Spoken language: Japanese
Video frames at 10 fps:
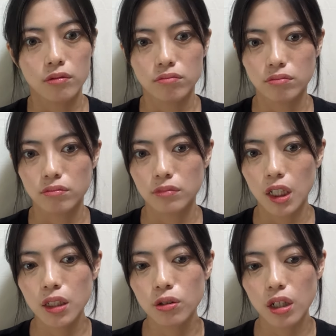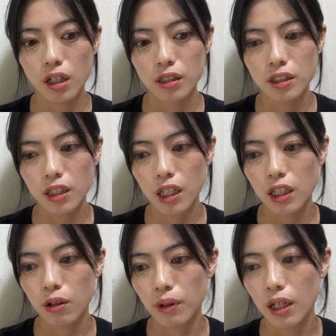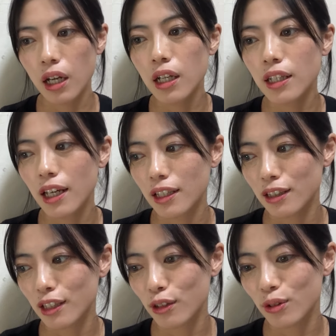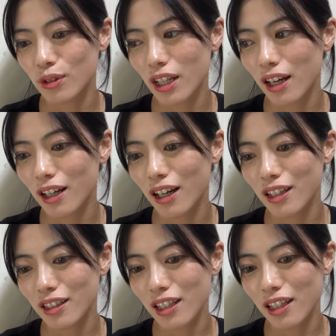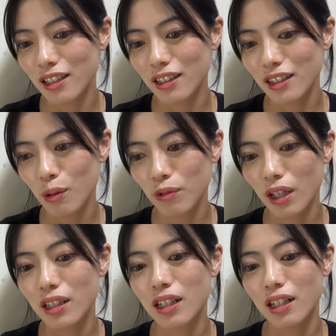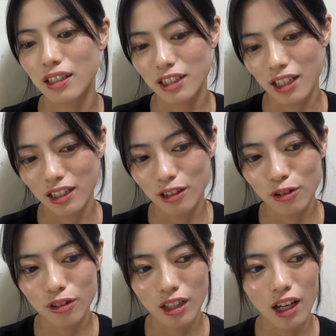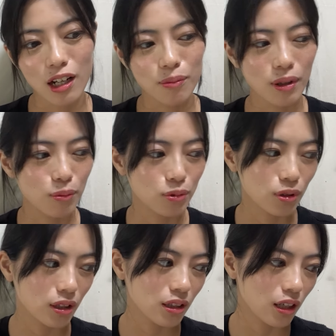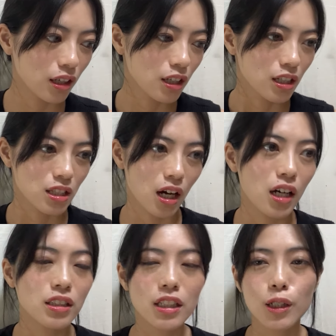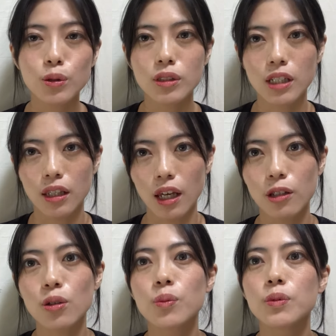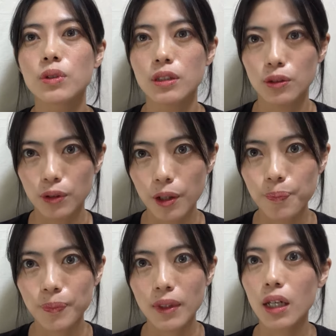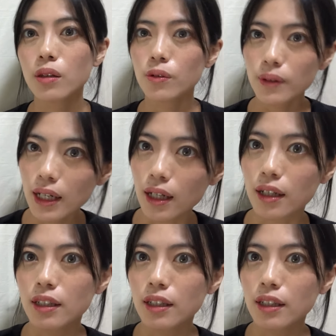何を書きたいかわからないっていう段階で、でも何か書きたいっていうのであれば、もうそうやって探していくしかないと思うんですよね。あとは